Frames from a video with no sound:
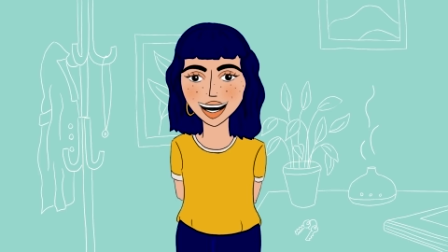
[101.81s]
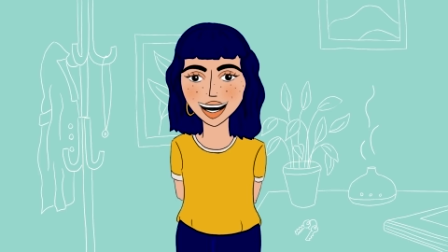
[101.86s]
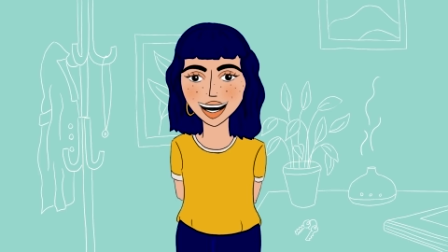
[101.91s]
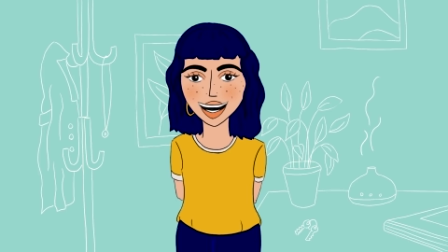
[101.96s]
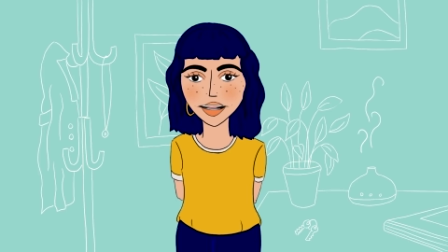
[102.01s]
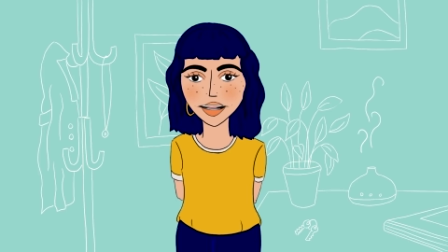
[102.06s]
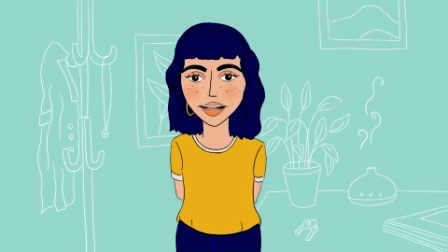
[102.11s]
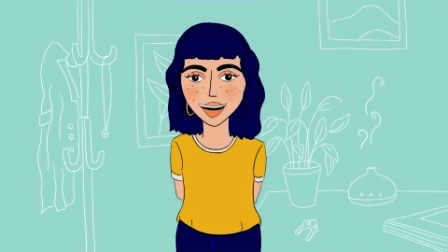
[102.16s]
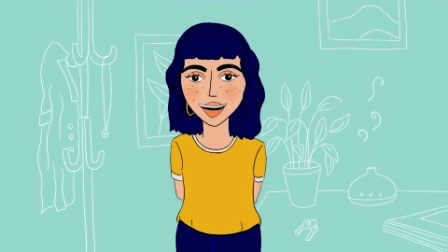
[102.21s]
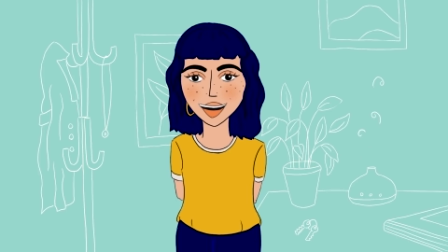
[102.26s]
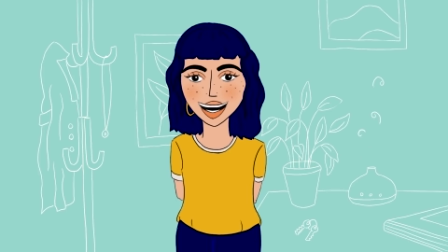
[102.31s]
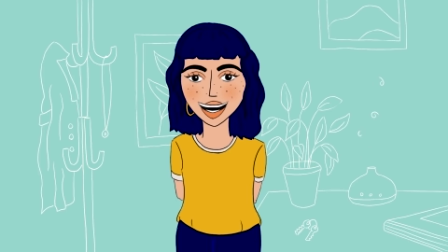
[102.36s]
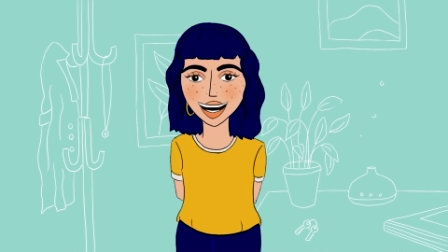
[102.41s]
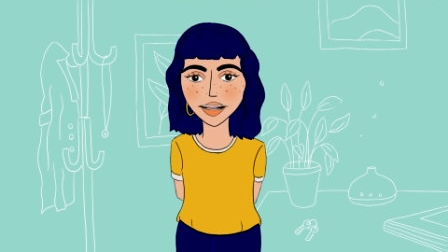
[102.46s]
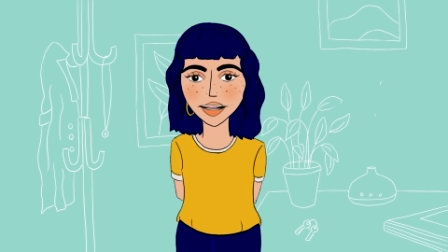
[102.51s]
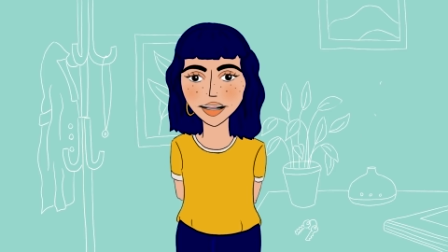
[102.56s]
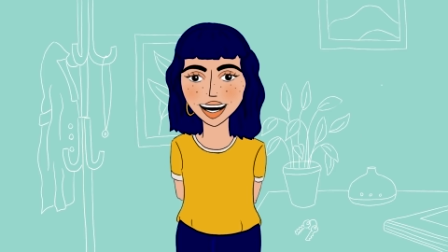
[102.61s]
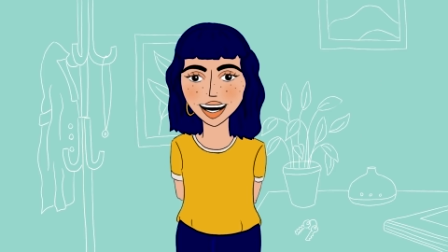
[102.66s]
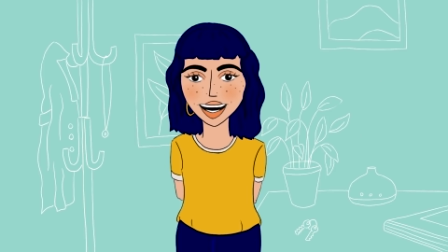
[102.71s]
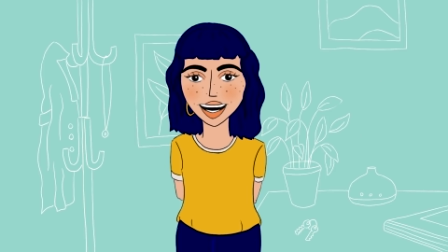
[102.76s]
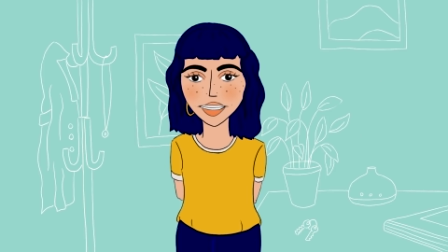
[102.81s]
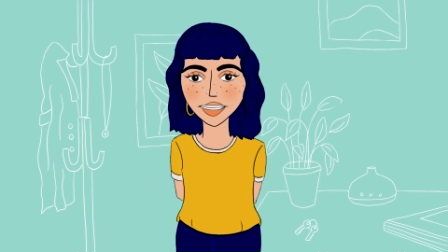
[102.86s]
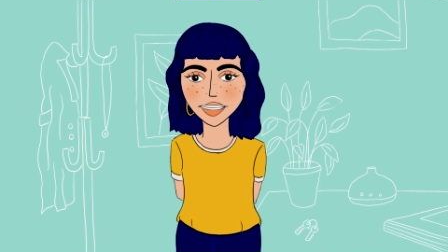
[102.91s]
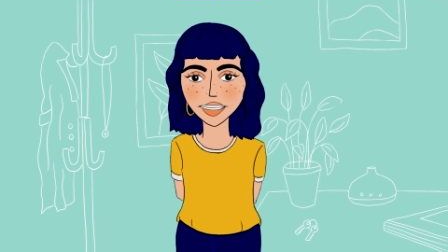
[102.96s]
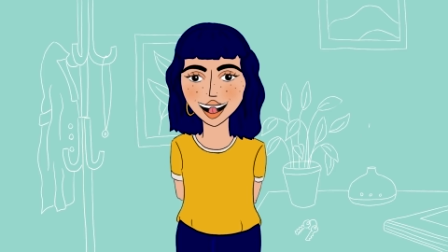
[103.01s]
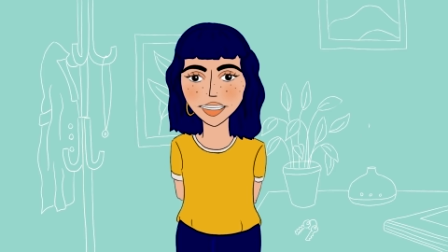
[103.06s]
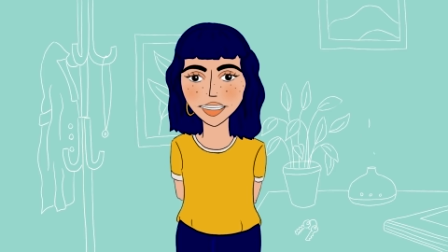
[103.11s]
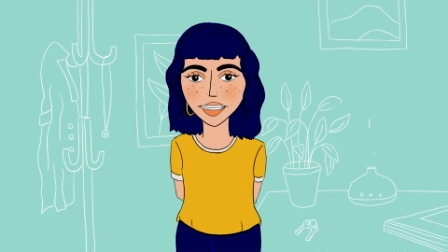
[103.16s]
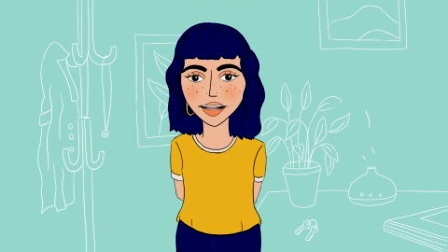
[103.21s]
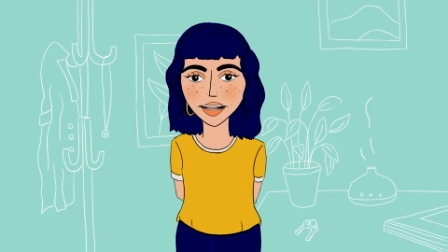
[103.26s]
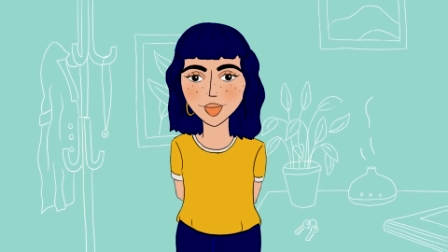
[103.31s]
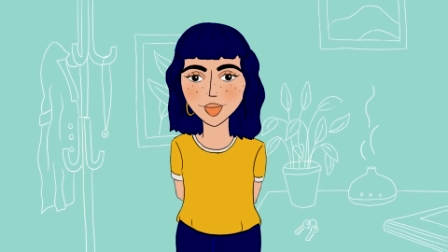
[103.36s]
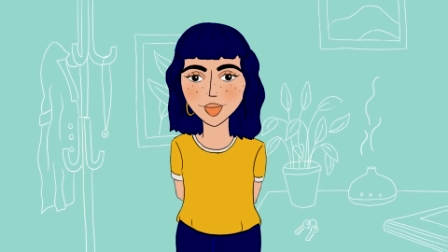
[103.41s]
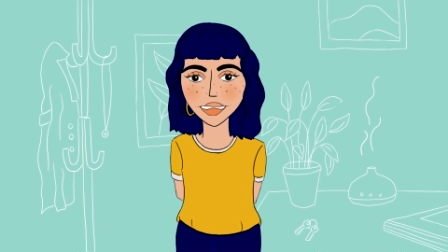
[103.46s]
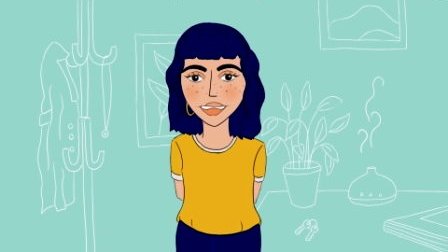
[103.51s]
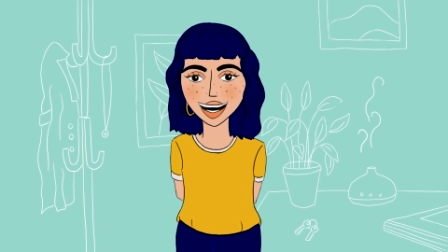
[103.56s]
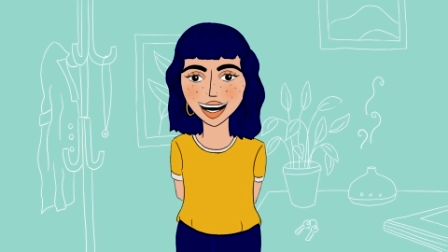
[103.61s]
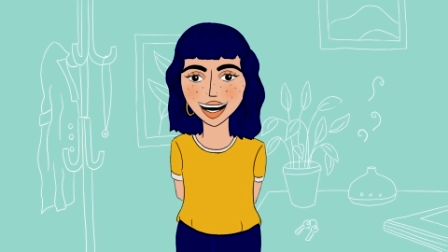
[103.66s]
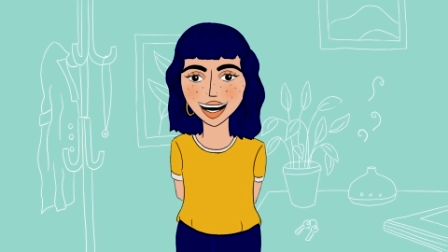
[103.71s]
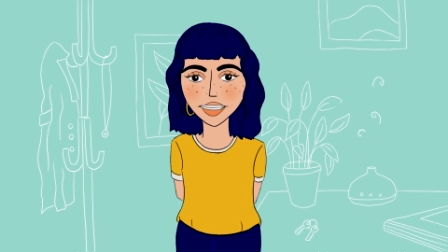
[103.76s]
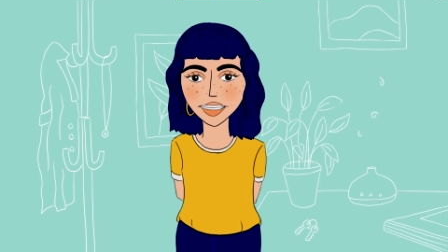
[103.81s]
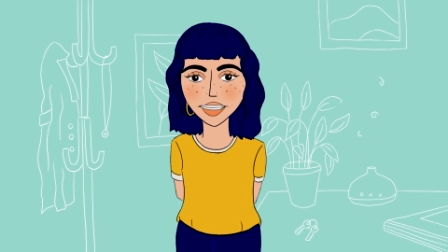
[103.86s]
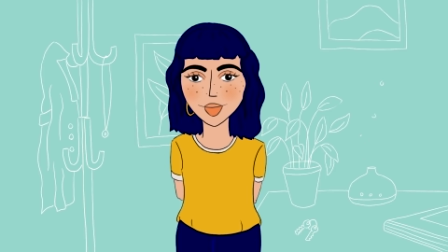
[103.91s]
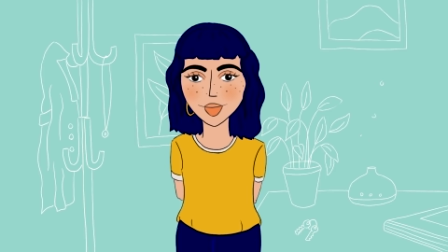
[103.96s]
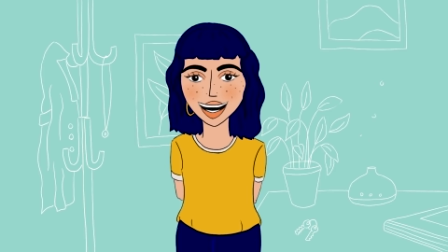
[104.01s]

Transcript: E eu comecei o episódio